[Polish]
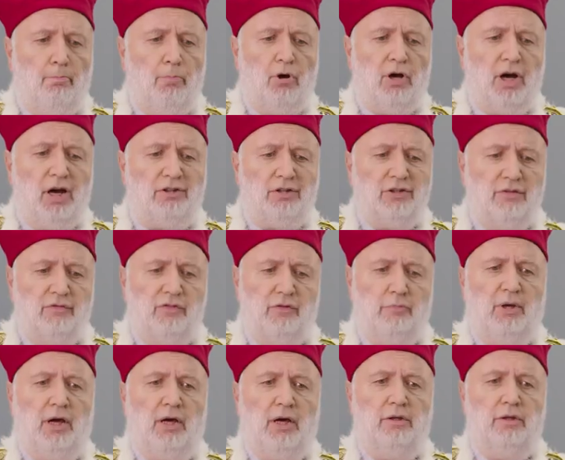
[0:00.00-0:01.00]
bogaty w
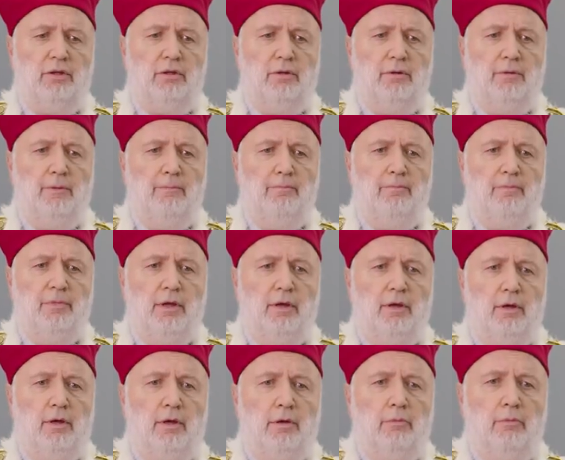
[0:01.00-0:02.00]
zmiany.
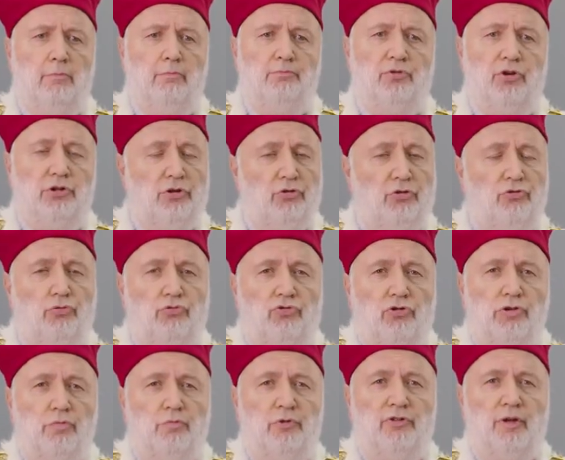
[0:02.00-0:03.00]
Przecież już
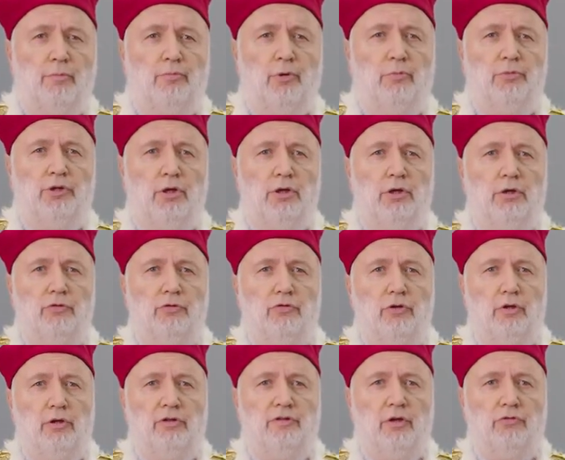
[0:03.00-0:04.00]
żeśmy zapomnieli,
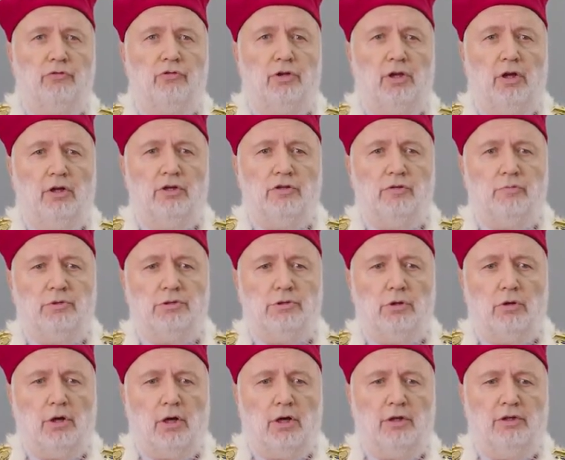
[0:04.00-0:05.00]
że zaczynaliśmy
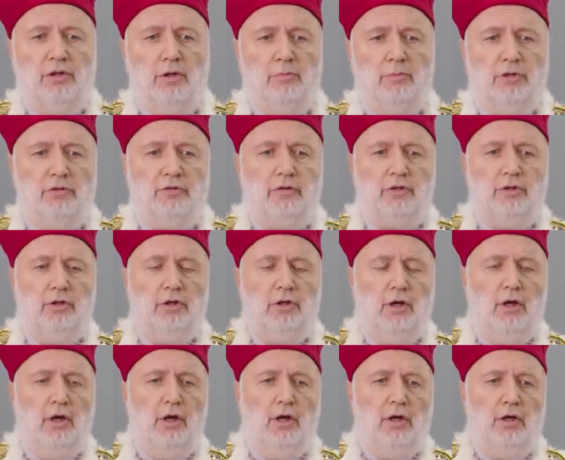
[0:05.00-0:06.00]
rok akademicki
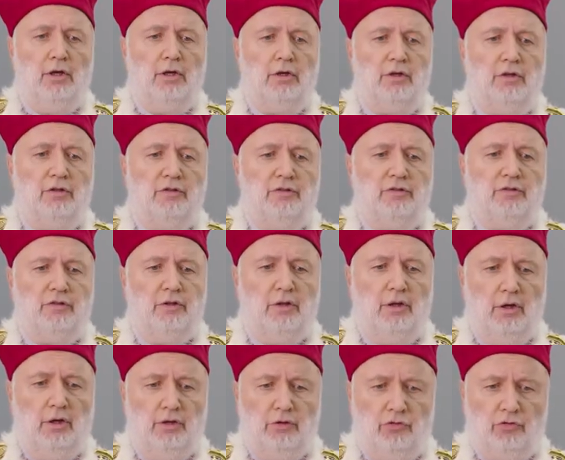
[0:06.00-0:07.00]
e, z
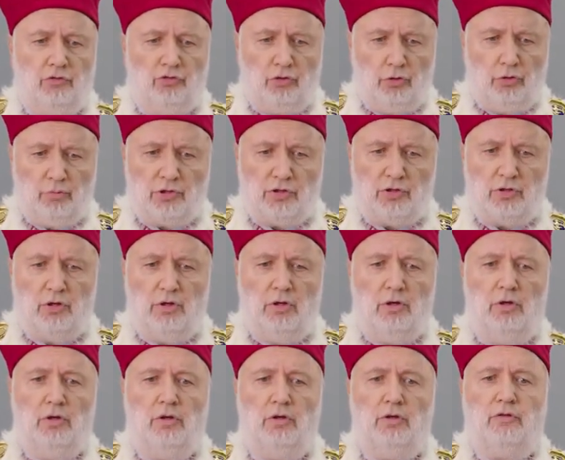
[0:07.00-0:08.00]
czymś,
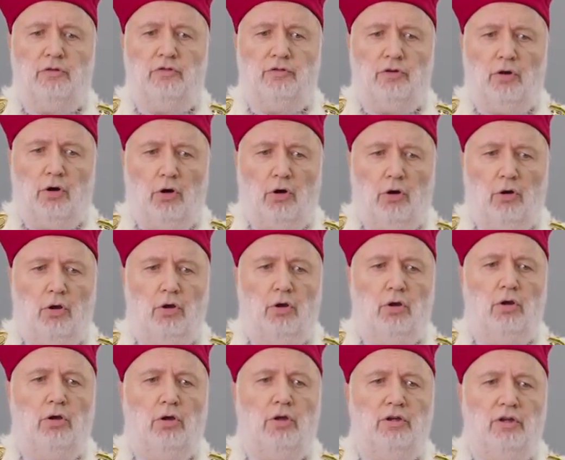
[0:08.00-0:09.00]
co
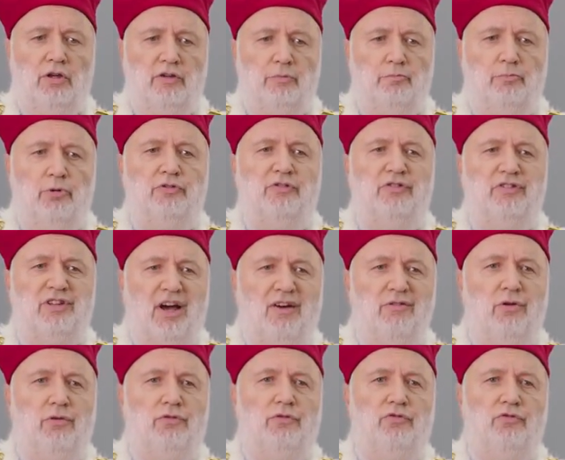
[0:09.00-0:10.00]
jest
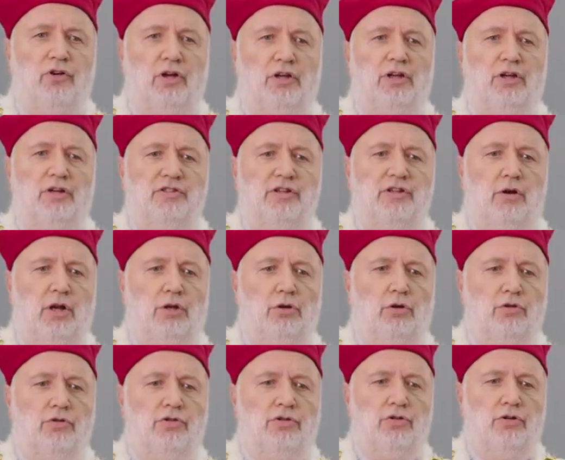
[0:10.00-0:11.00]
podstawą wszelkiej
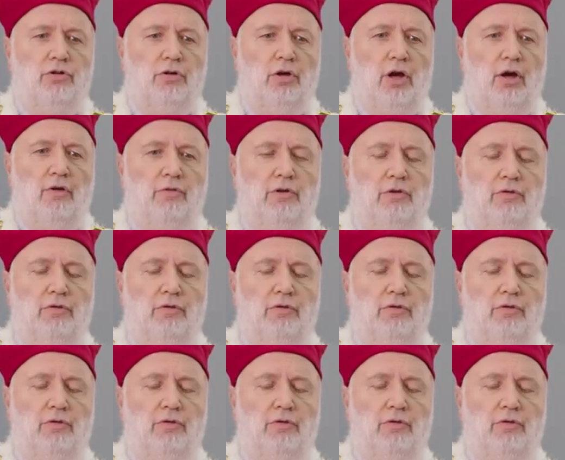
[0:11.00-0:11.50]
działalności, a